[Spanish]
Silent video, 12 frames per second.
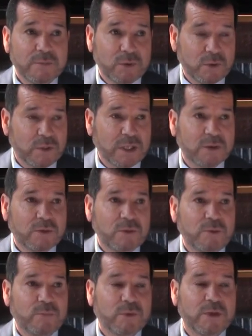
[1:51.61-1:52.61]
por lo
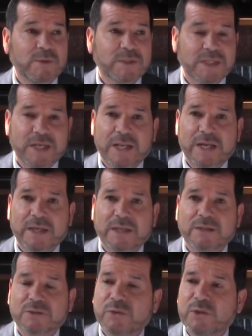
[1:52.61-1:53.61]
tanto, podemos señalar que
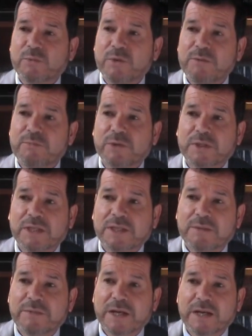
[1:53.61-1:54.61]
este es un hito muy
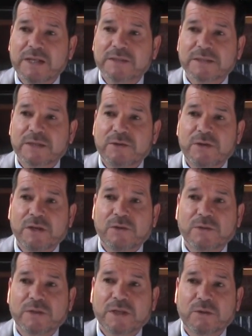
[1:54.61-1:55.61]
importante para el liceo, el
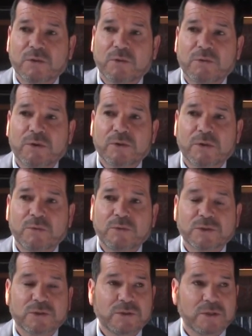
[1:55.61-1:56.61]
contar con nuevos
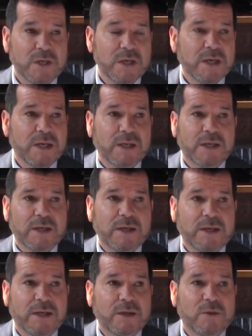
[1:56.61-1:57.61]
recursos
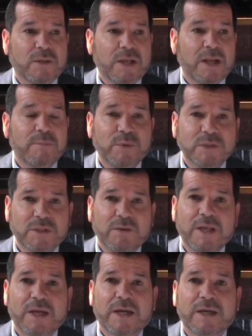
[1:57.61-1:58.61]
eh, que nos dan las
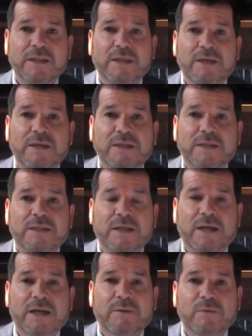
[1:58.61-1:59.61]
posibilidades de
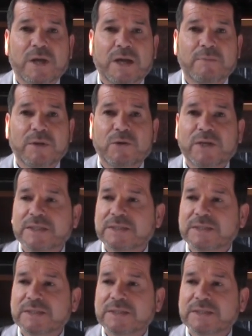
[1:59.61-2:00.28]
entregar una mejor